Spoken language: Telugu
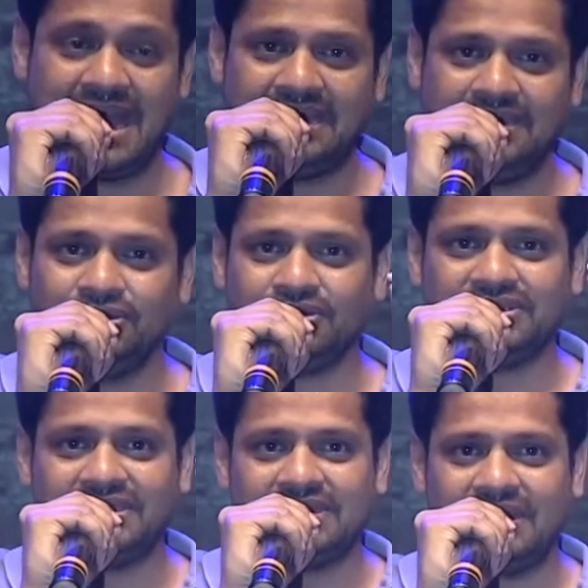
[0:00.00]
ఎందుకో
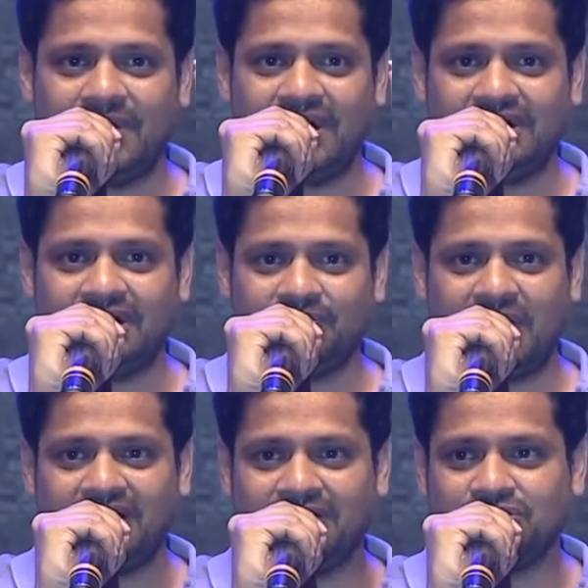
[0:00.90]
తెలియదు ఆ మాట నాకు
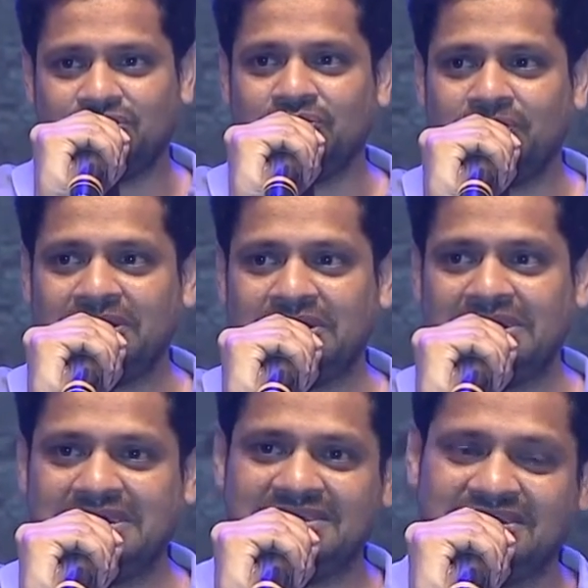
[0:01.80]
బాగా గుర్తుండిపోయింది
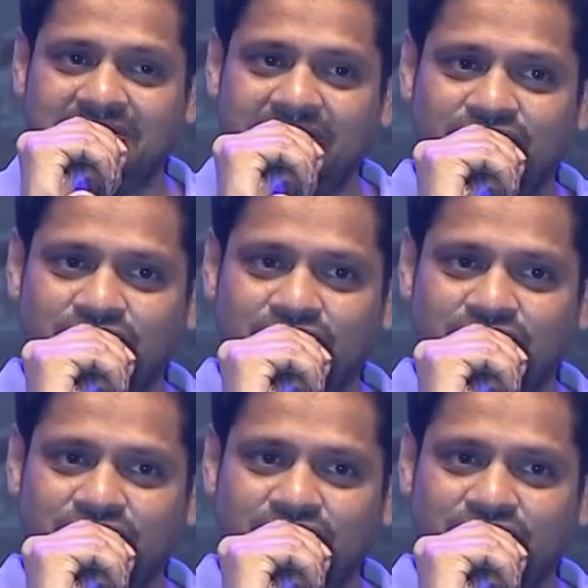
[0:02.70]
ఈ సినిమా చూసిన